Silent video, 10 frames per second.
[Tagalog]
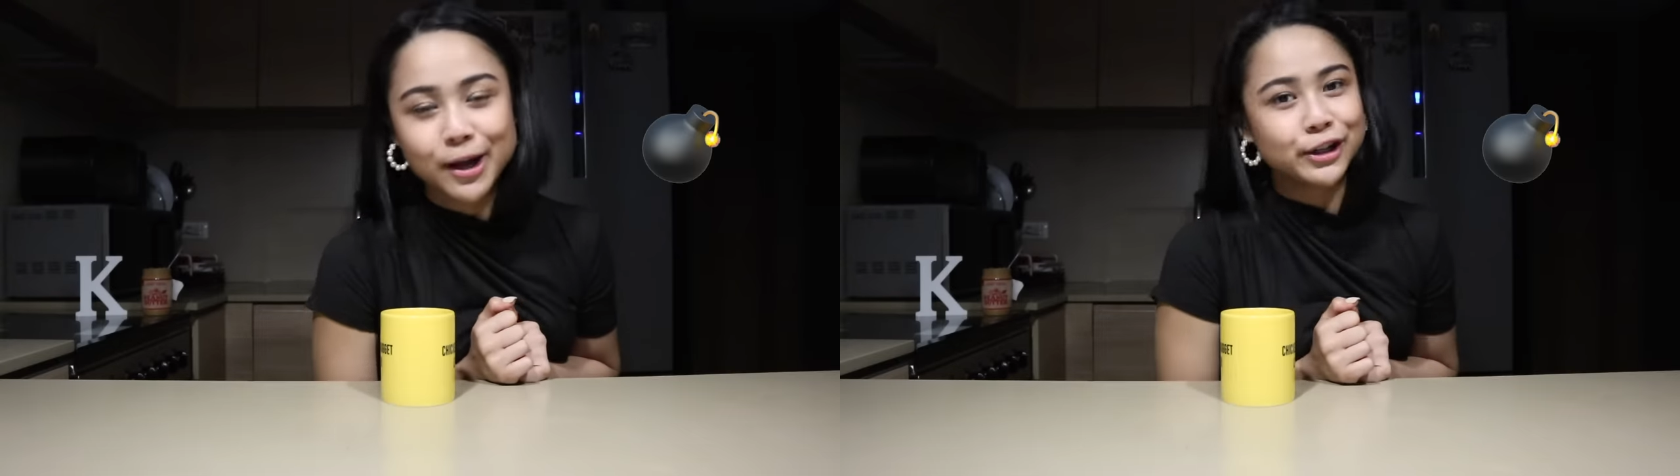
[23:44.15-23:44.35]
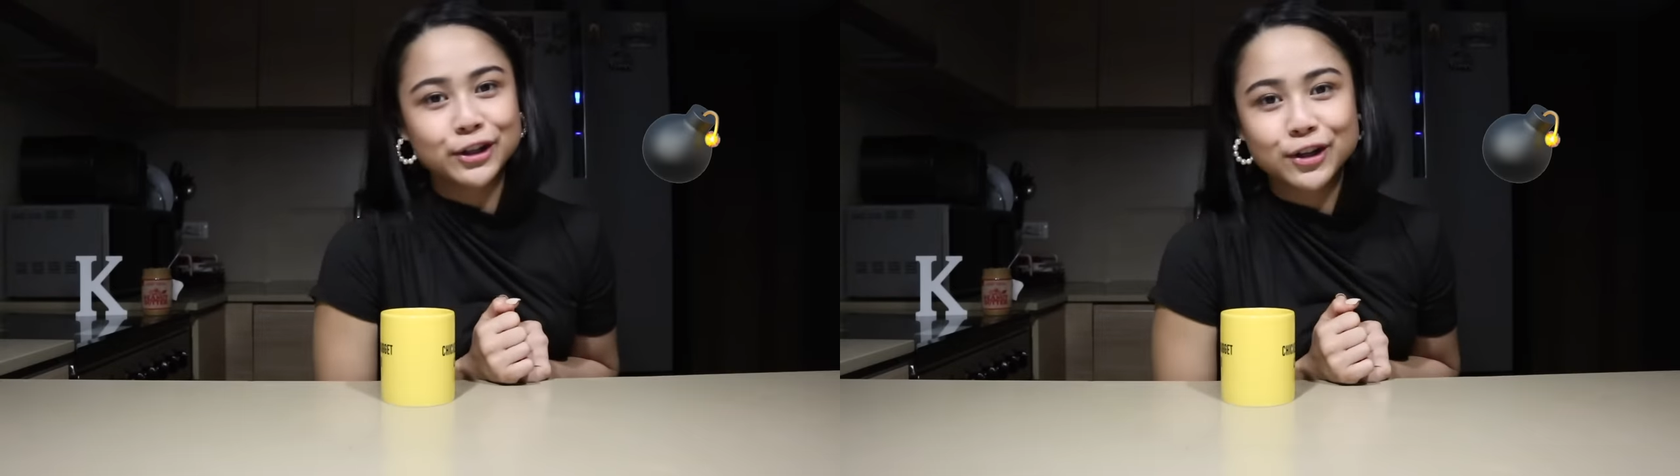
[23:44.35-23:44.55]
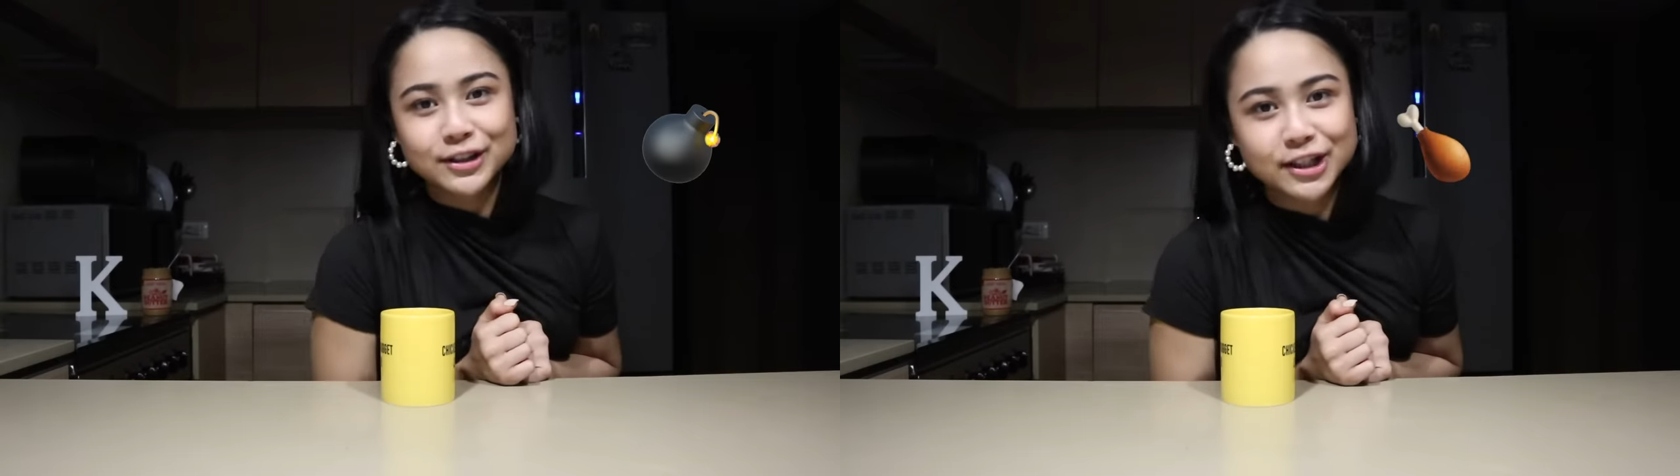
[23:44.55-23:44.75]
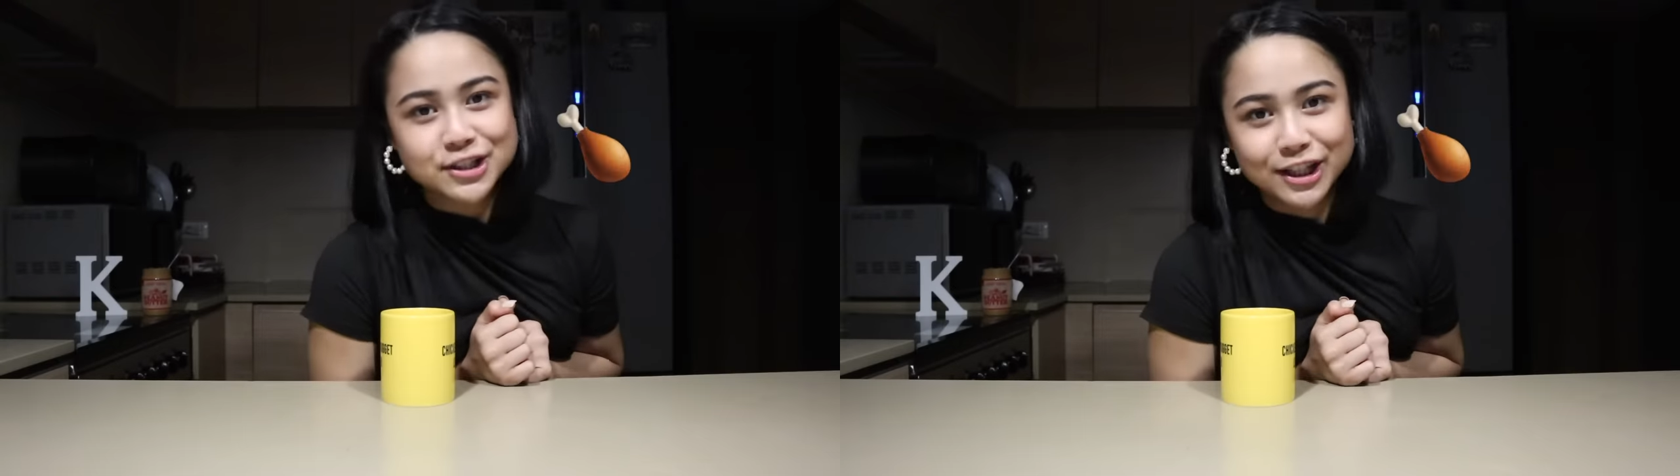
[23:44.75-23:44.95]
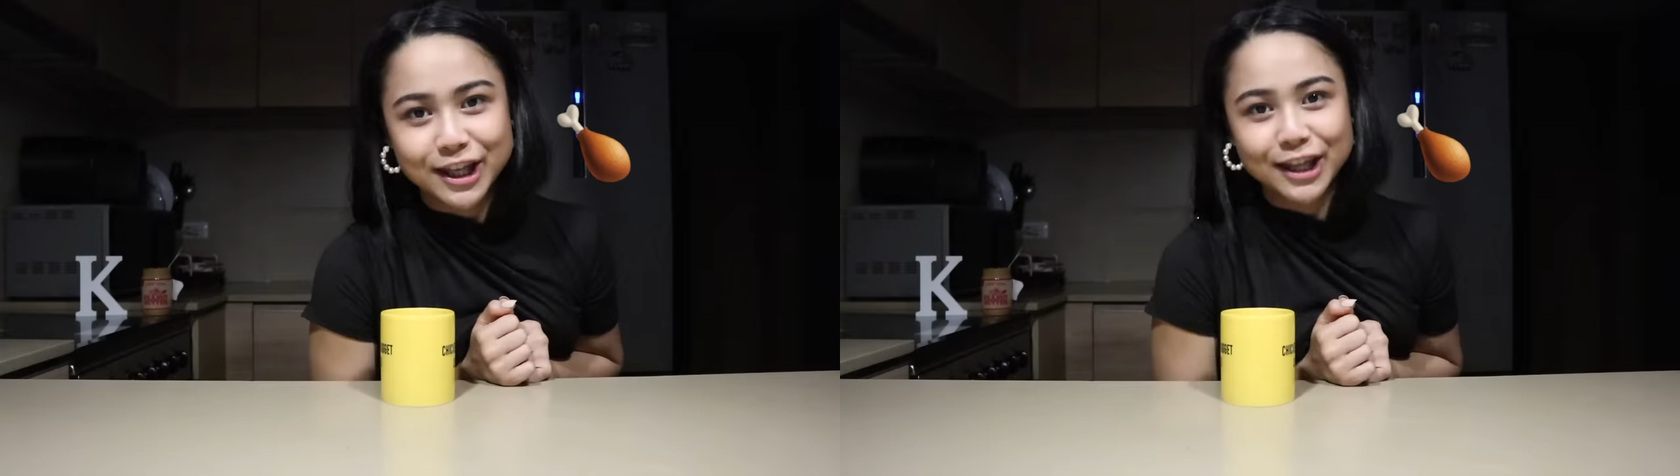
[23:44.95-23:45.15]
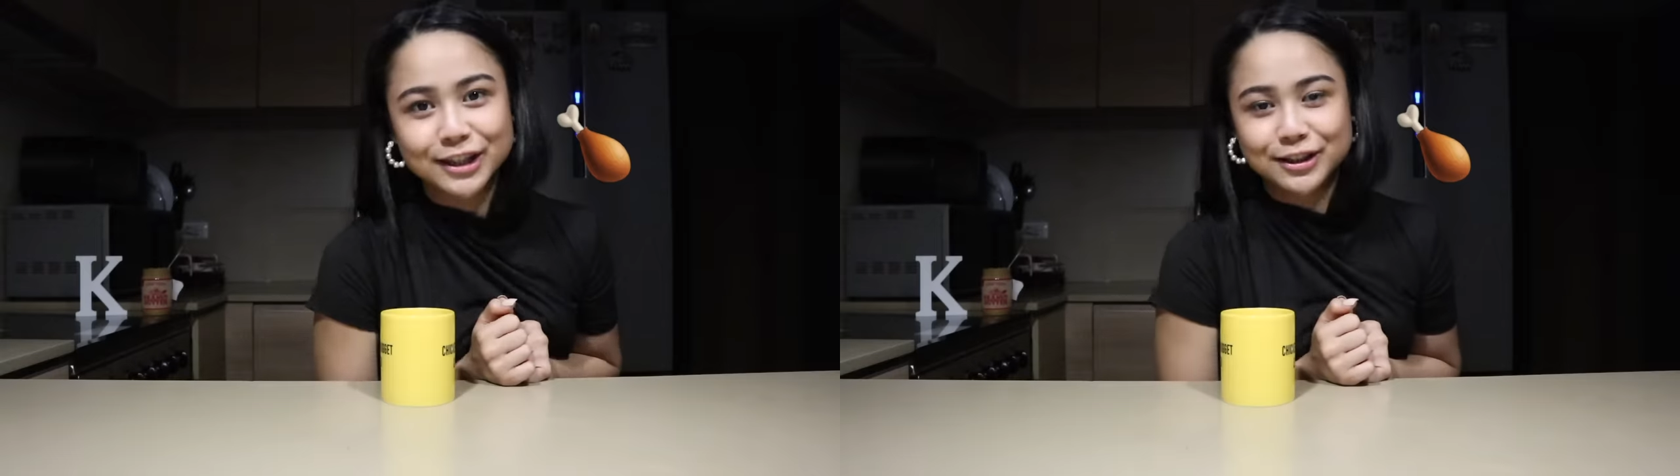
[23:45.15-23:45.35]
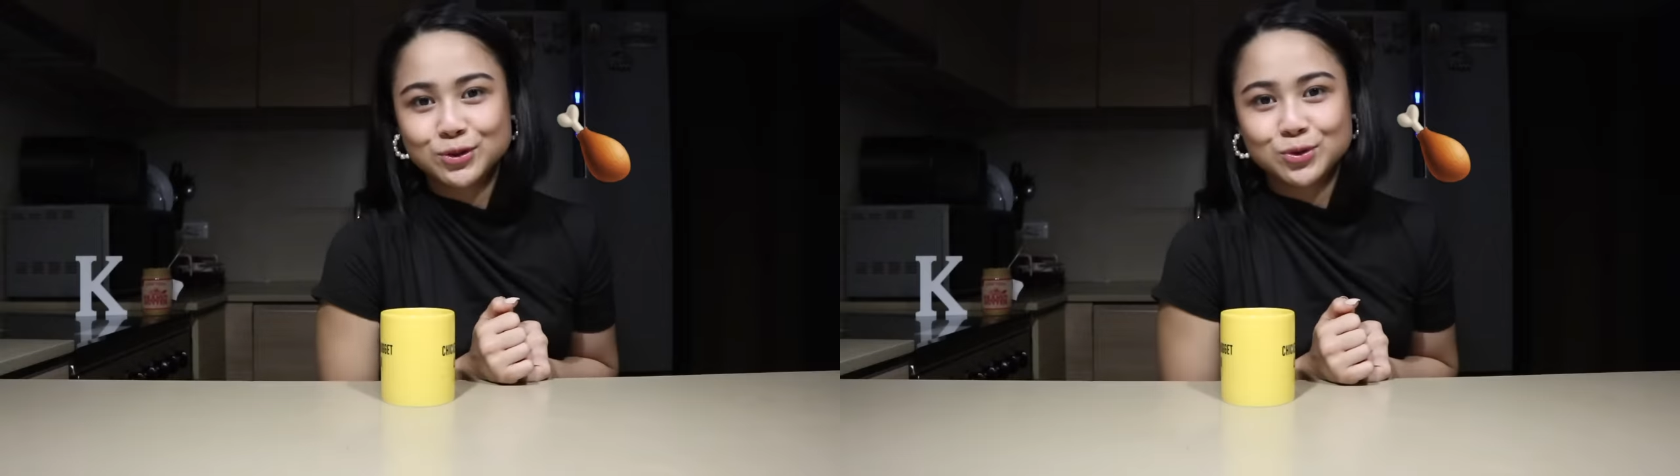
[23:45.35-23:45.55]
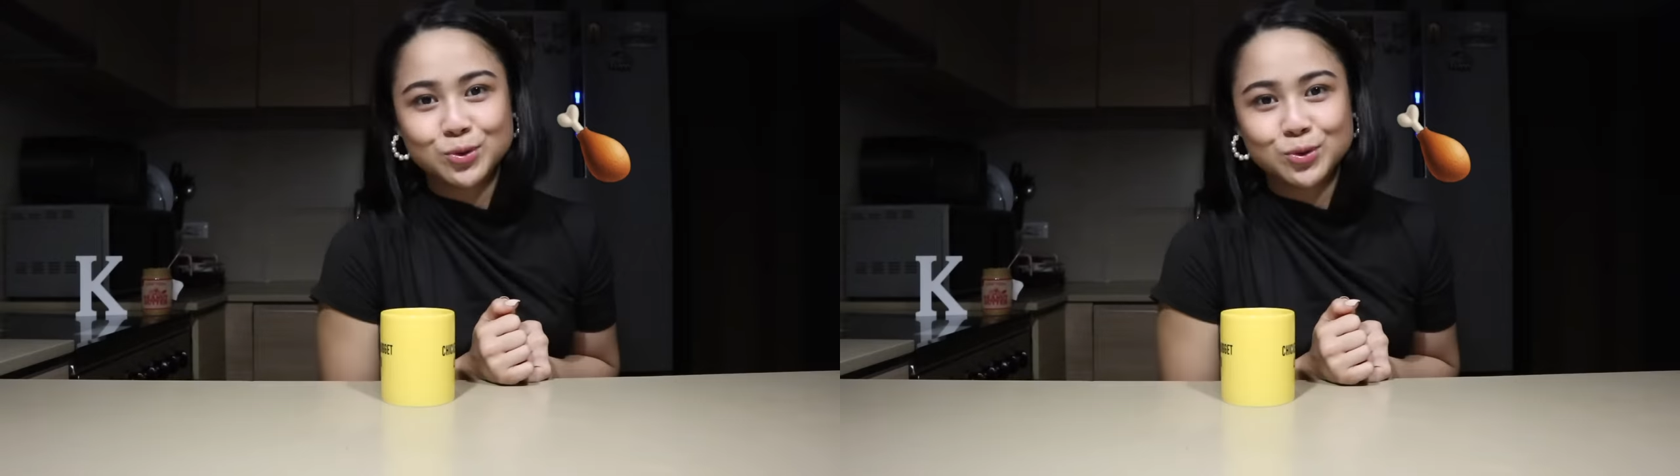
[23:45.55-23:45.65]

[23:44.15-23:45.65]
You're the chicken